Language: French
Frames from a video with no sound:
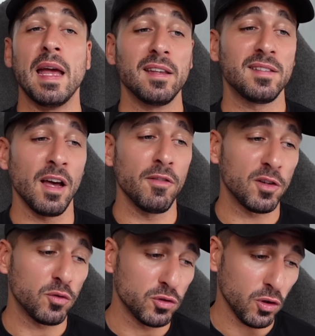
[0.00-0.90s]
Et c'est avec
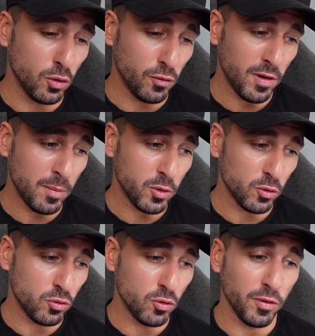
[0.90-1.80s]
ce genre de femme que
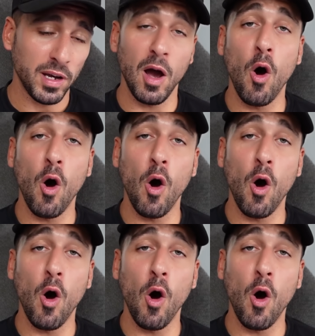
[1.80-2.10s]
tu devrais